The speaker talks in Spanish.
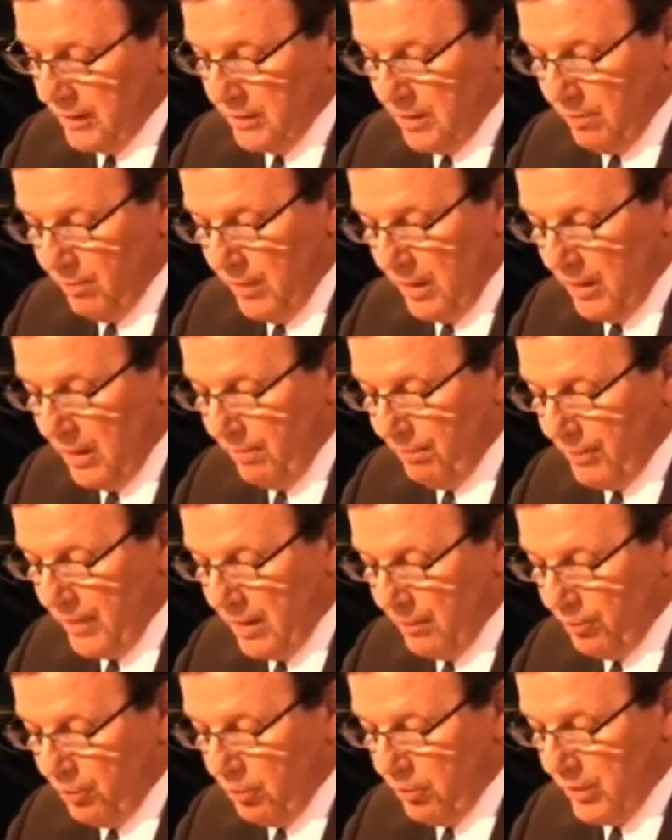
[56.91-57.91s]
también
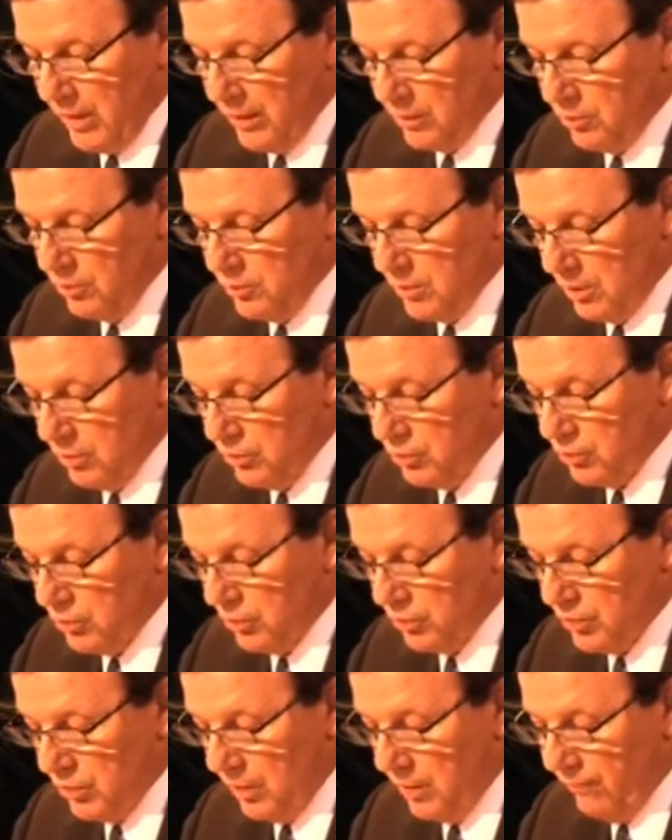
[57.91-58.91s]
ampliar proyectos de
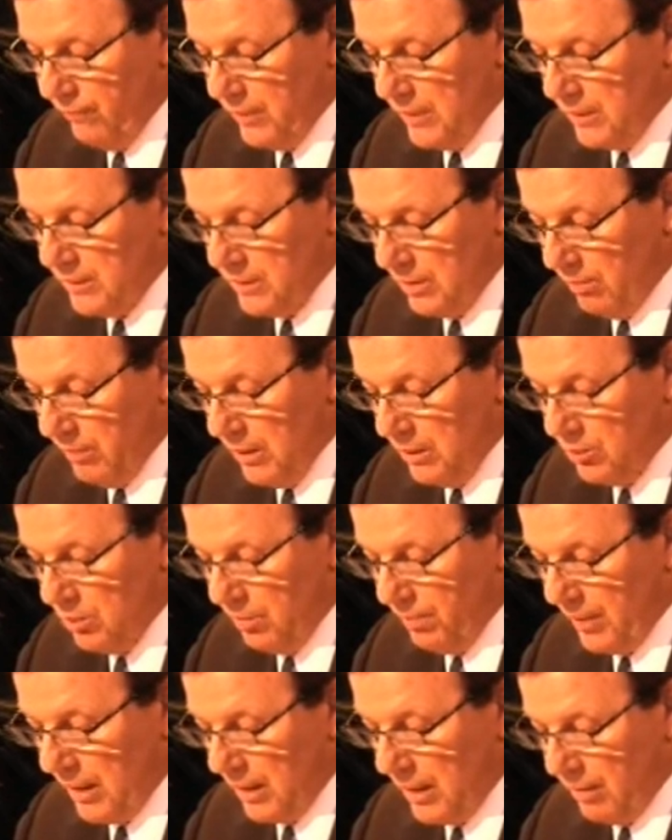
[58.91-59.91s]
construcción y financiamiento
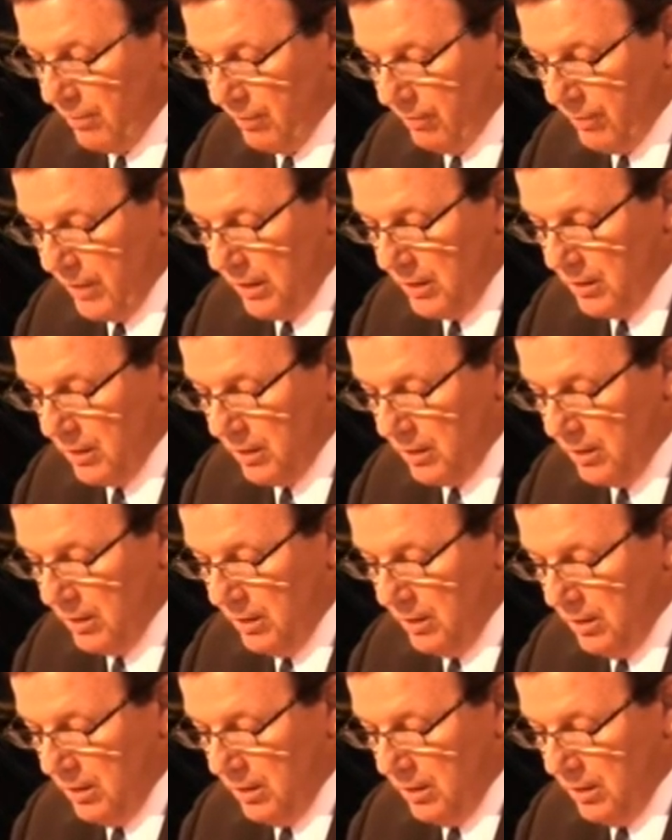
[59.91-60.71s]
para la vivienda,